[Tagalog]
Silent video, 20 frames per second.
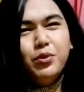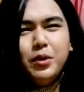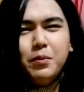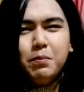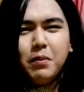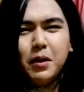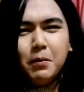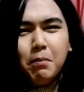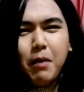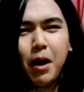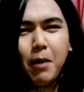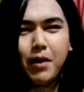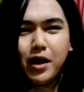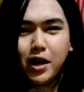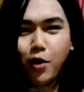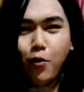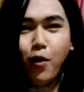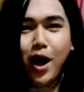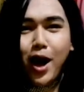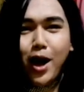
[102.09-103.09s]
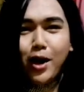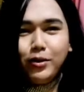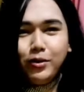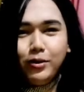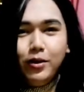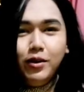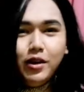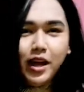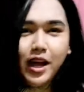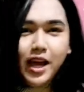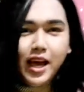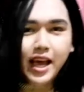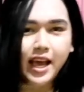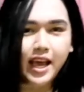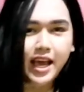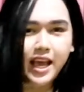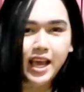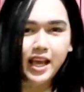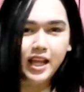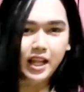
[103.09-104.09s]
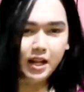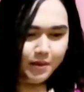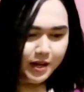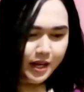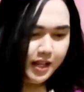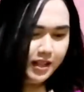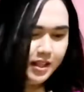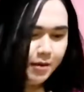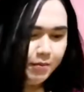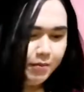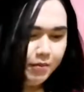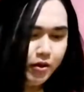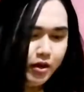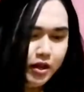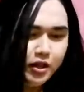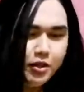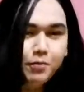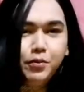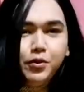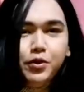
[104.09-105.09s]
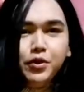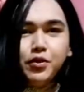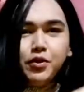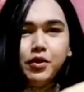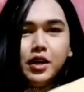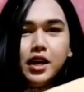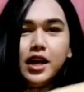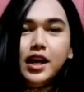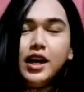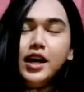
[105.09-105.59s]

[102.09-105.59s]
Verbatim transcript: po yung pagpapagawa ko. And ang ah, maganda po, ito po yung